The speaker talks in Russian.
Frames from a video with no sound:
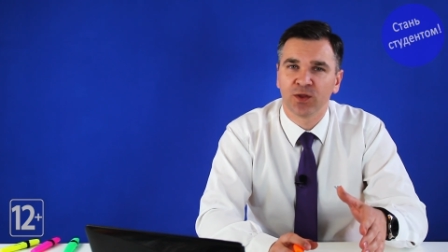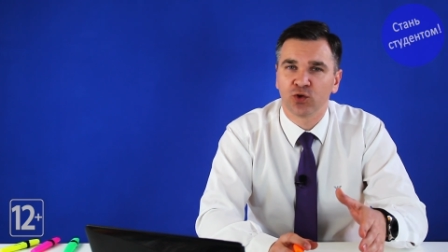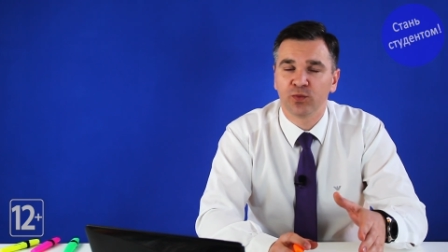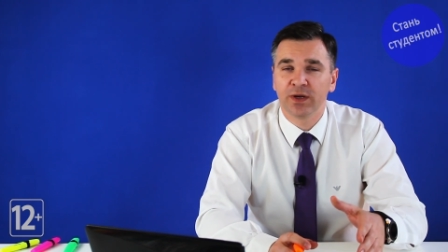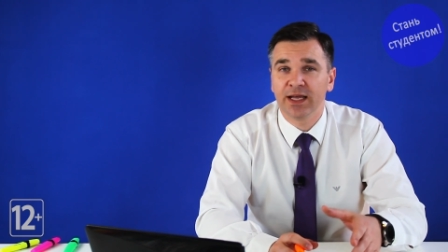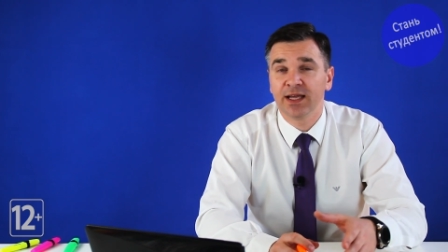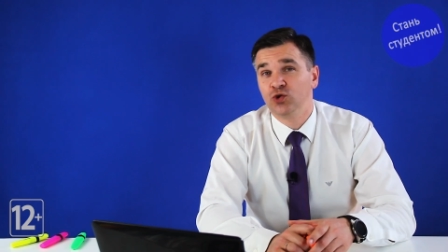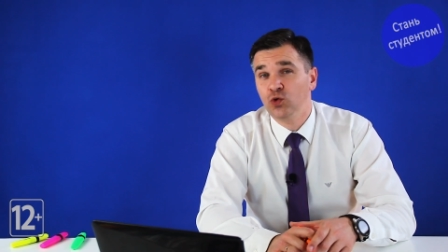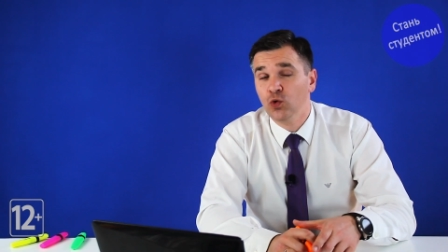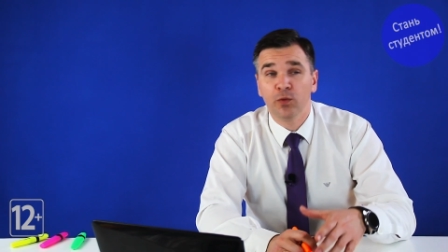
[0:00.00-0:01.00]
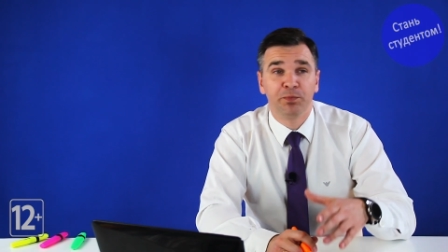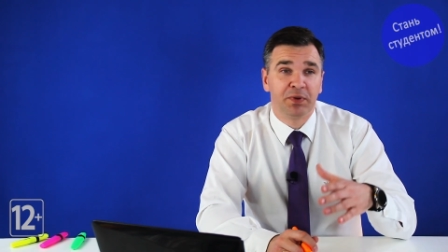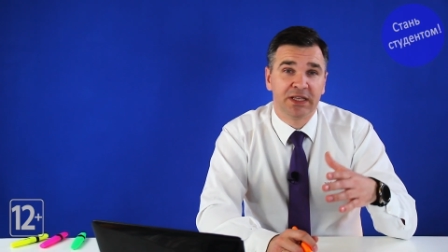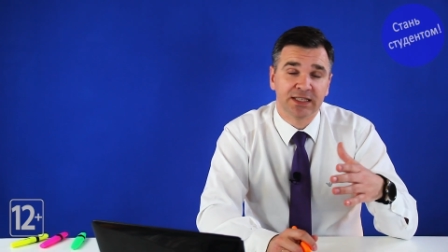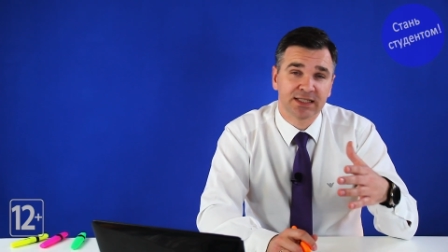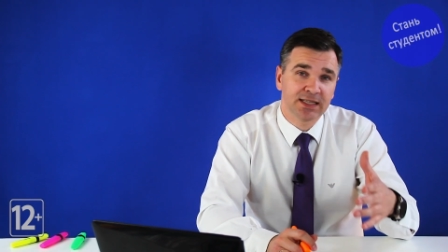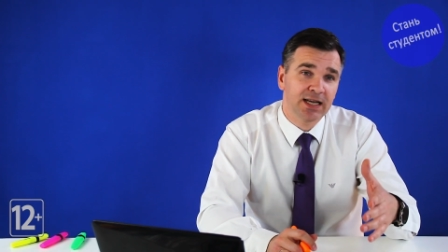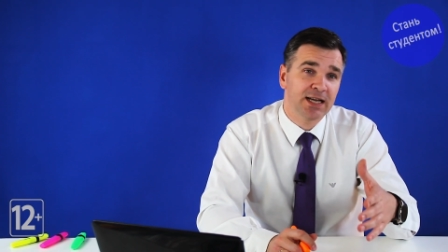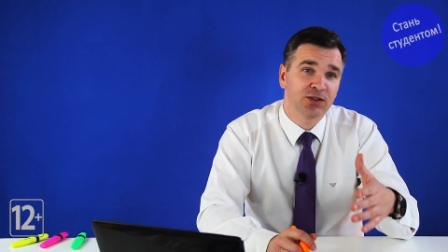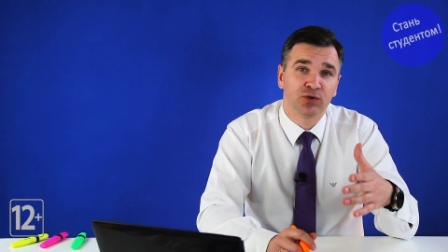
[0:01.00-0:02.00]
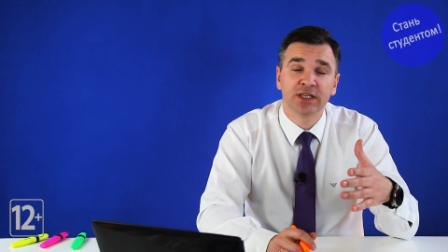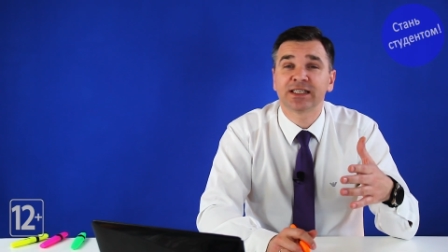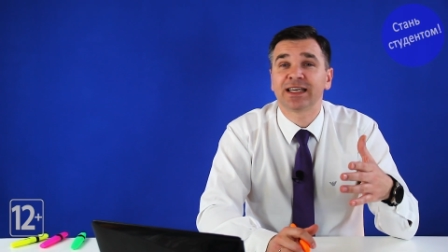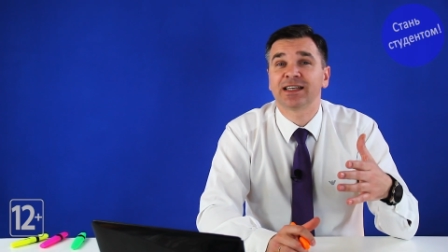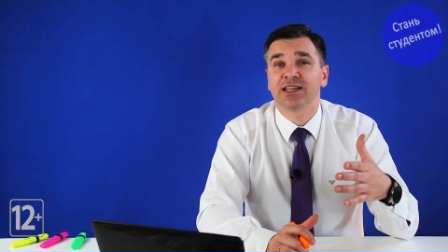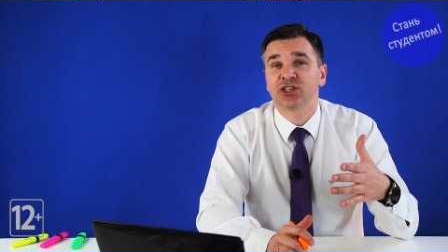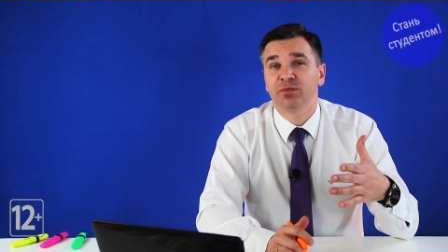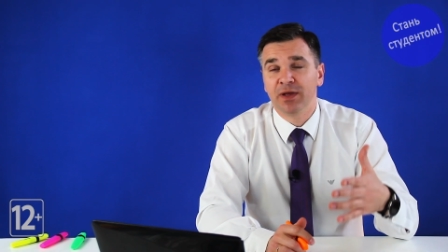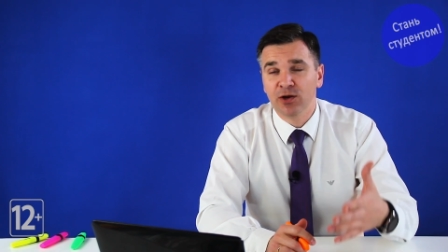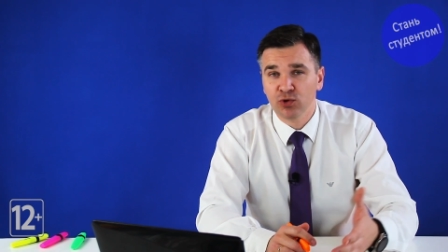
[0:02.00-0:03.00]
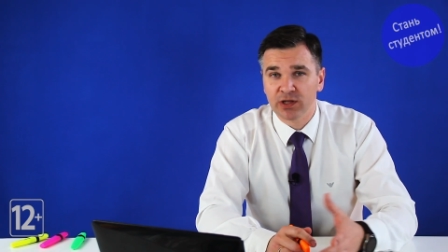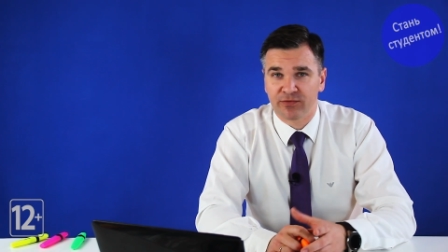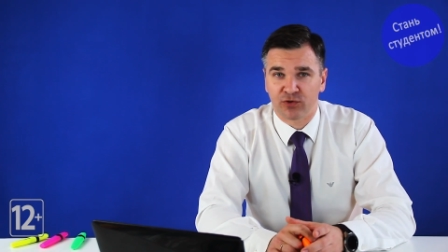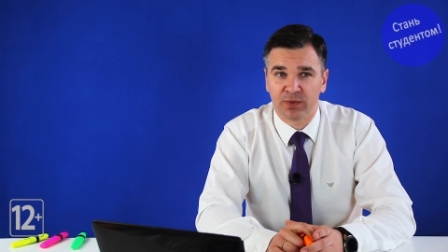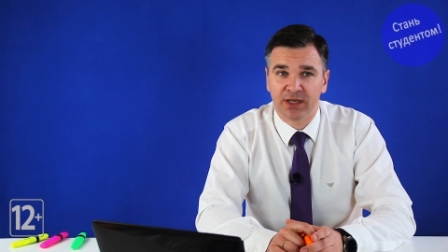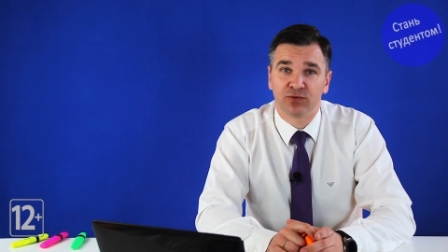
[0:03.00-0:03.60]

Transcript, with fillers: рублей, до 500, до нескольких даже миллионов рублей.